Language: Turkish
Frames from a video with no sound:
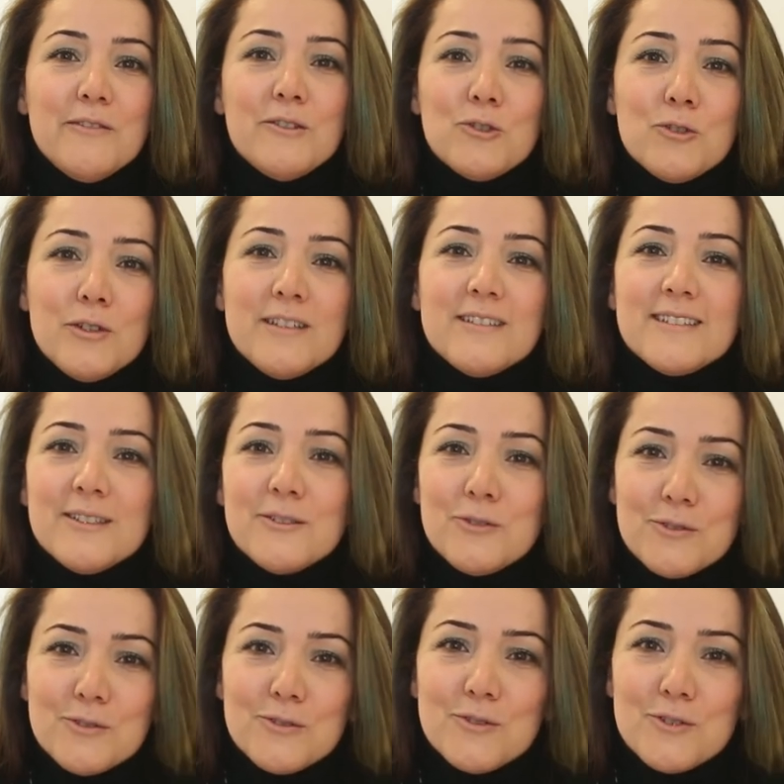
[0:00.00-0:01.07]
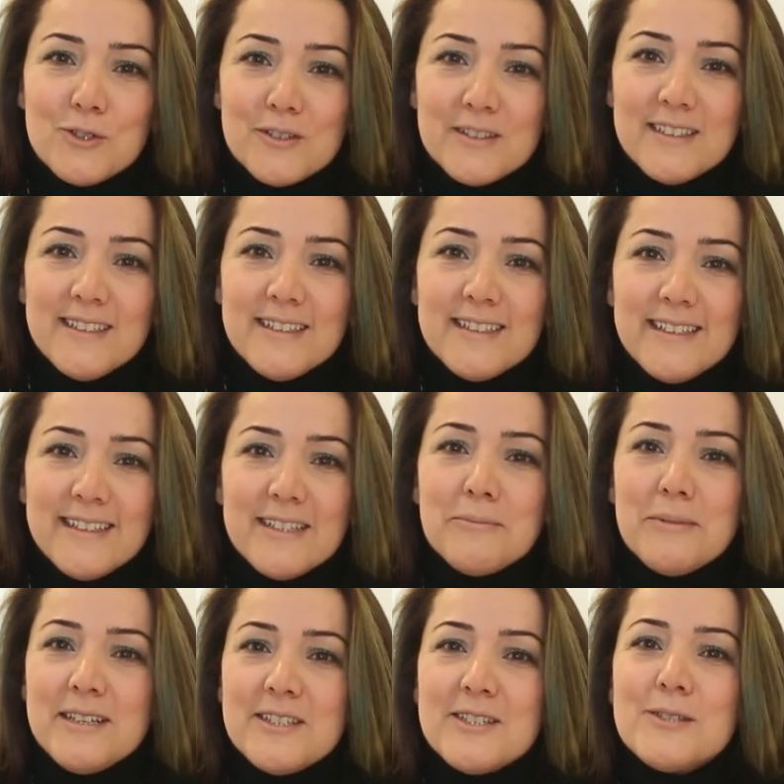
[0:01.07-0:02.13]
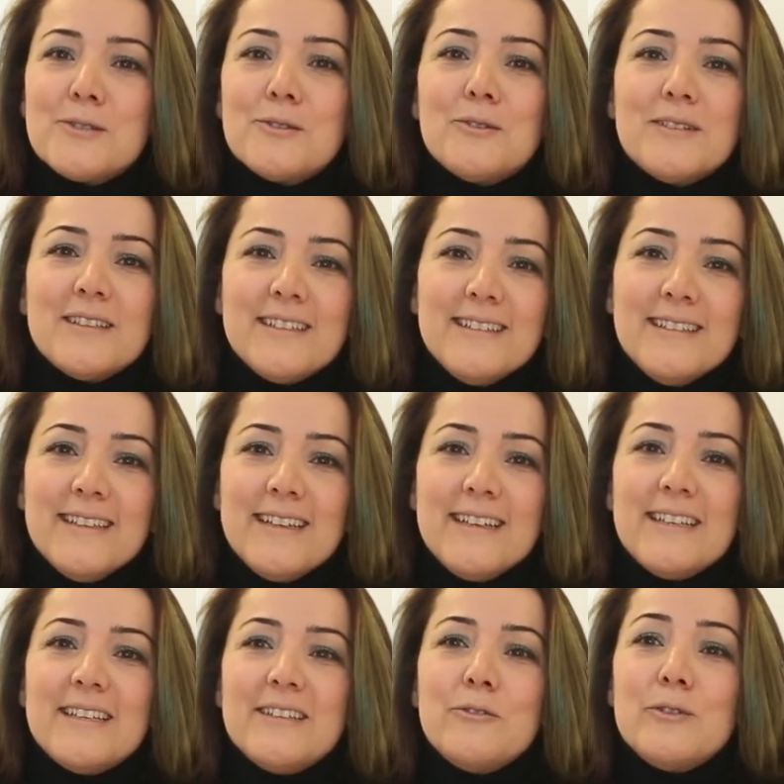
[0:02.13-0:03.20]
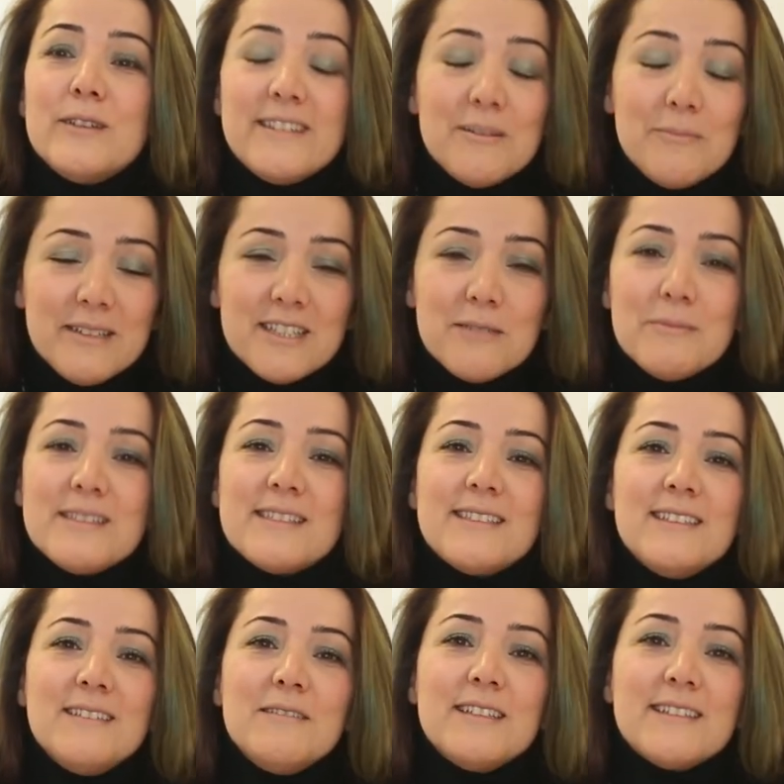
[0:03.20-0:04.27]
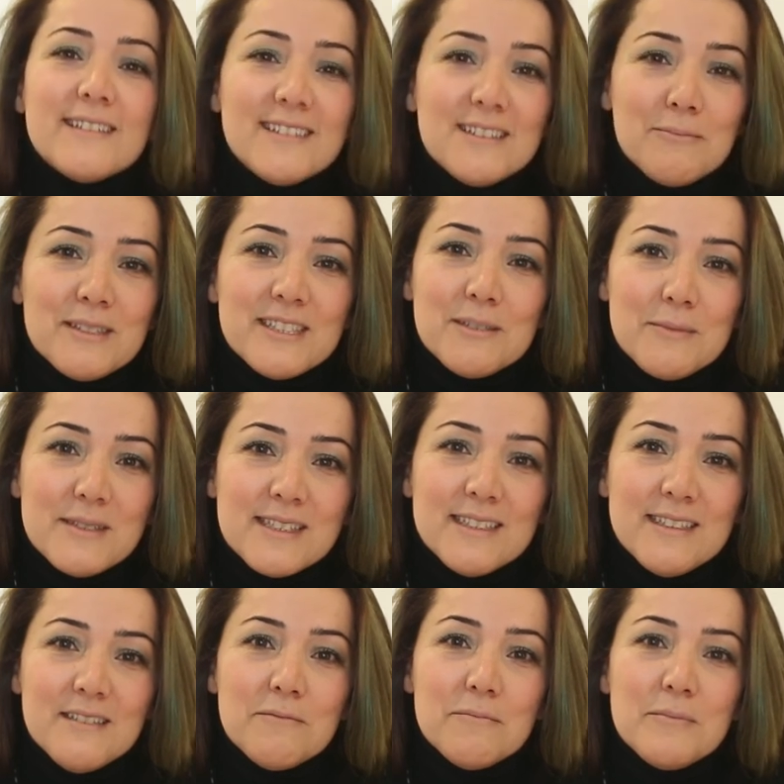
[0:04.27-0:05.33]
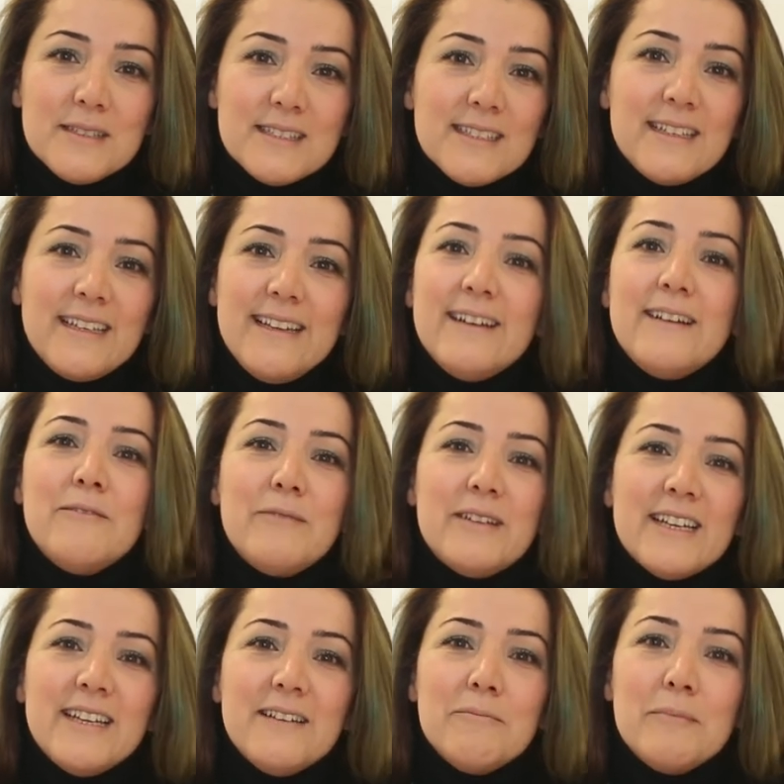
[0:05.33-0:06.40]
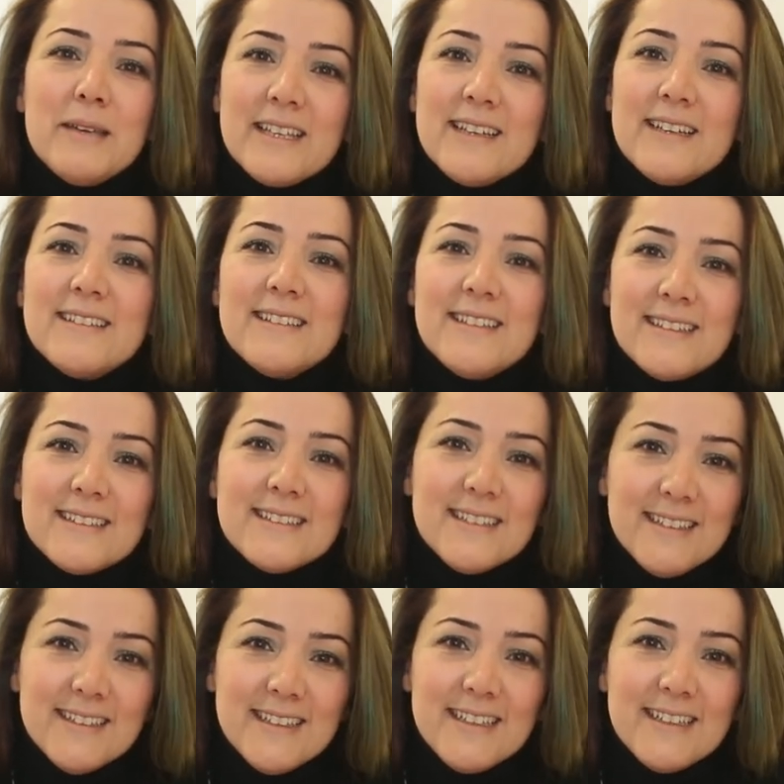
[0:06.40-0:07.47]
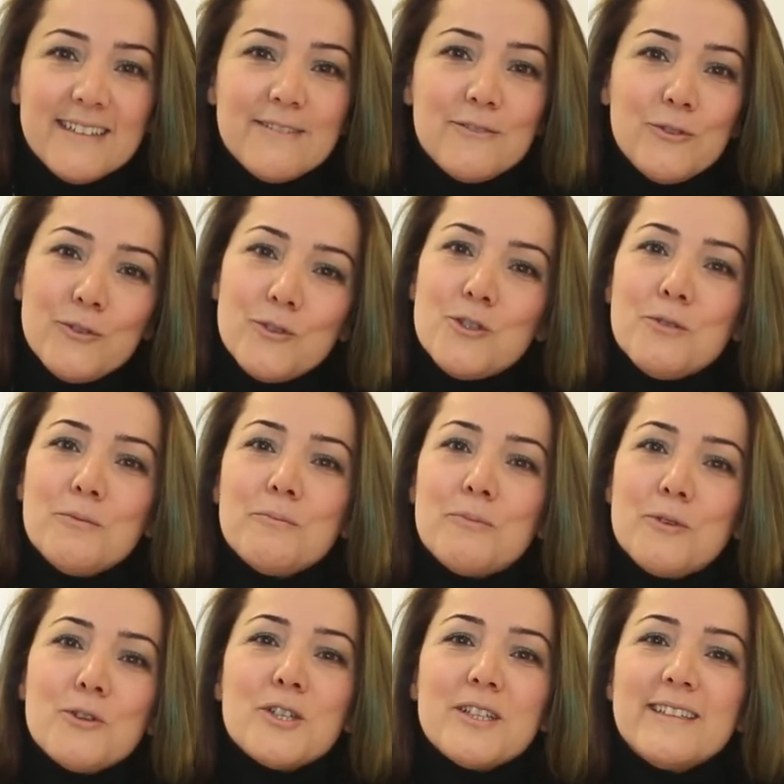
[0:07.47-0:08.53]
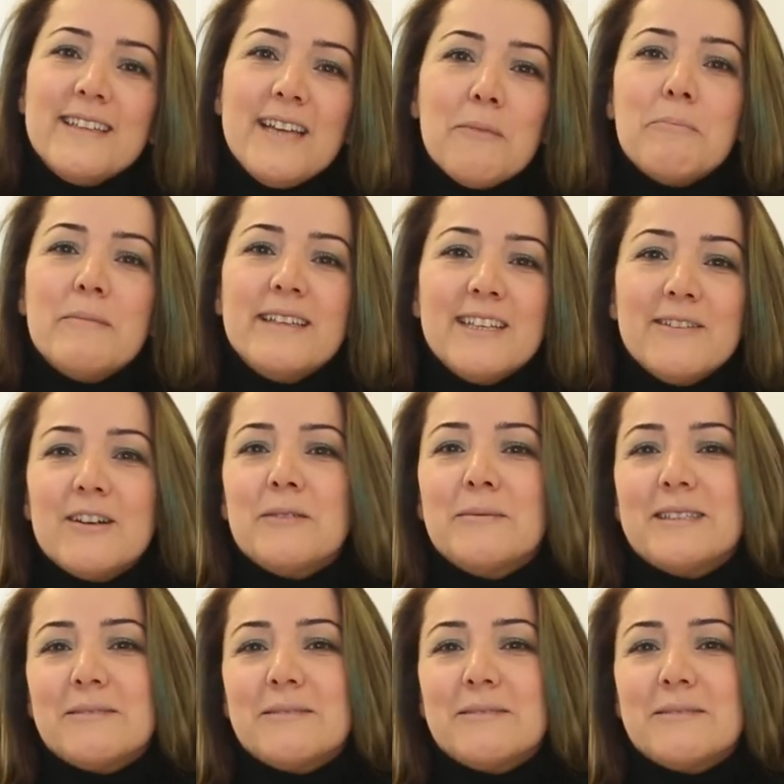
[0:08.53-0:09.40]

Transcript: Ve şu anda da Kuzguncuk'ta yine bahçesi olan üretimlerimizi, yaratımlarımıza bize ilham veren mekanlarda dönüşüm projeleri yapmaya devam